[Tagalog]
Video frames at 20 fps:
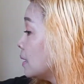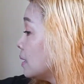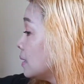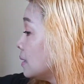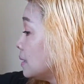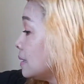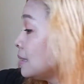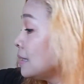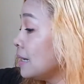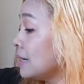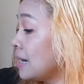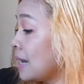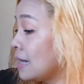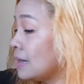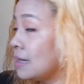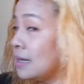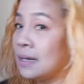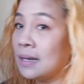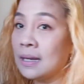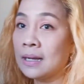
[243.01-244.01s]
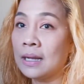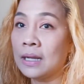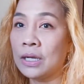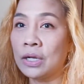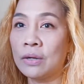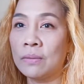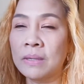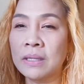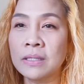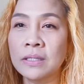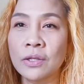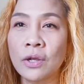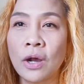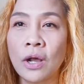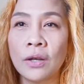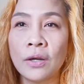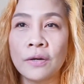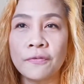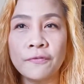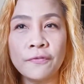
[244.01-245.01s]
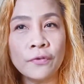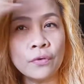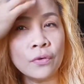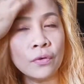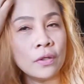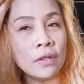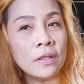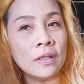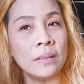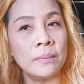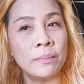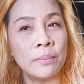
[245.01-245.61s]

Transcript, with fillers: Dagdagan natin ng ano, mas colorful,